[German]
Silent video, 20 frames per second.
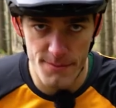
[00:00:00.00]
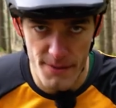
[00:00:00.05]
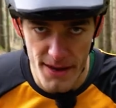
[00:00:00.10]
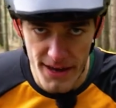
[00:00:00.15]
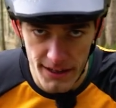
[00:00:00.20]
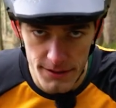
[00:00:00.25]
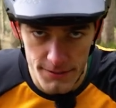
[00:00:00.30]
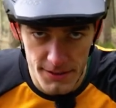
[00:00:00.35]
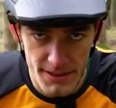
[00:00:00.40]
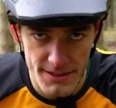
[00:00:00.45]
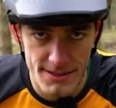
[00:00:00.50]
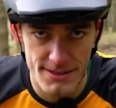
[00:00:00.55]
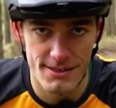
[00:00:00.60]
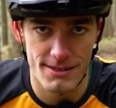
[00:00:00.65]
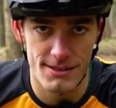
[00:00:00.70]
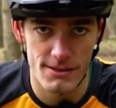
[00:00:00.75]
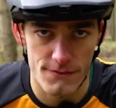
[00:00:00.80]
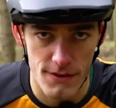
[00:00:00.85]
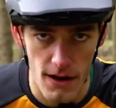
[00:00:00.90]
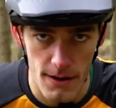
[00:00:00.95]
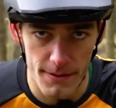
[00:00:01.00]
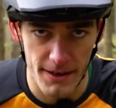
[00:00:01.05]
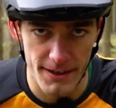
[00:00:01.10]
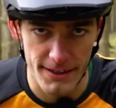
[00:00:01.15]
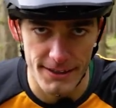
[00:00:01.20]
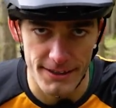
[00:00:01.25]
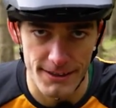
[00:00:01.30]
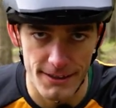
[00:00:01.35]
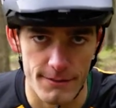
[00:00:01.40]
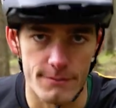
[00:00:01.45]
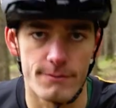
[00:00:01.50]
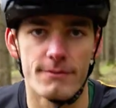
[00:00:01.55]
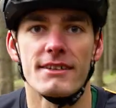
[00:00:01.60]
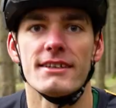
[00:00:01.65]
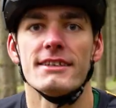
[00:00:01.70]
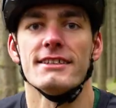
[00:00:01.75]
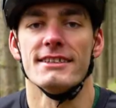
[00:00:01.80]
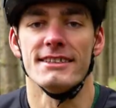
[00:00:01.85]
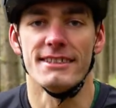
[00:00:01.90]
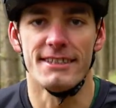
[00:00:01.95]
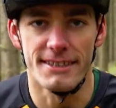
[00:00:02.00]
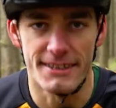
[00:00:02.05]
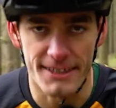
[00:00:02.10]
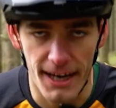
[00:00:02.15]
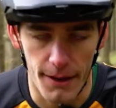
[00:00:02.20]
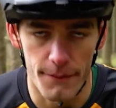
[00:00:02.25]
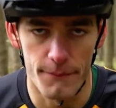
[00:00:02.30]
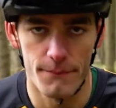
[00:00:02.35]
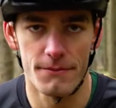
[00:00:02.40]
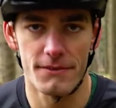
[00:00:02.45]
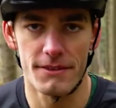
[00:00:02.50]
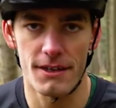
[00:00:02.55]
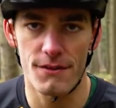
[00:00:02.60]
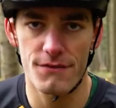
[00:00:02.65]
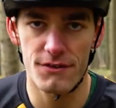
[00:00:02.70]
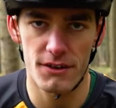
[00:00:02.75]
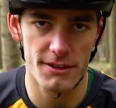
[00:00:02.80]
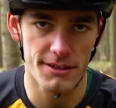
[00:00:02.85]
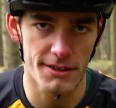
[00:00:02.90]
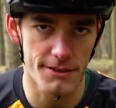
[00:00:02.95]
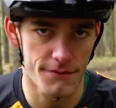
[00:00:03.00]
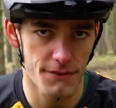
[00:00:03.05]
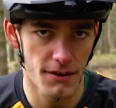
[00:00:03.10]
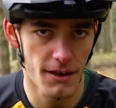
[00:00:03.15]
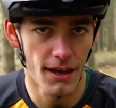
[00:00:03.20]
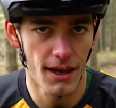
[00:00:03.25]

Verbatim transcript: Mehrgewichts das Fahrwerk ändern? Ja, definitiv.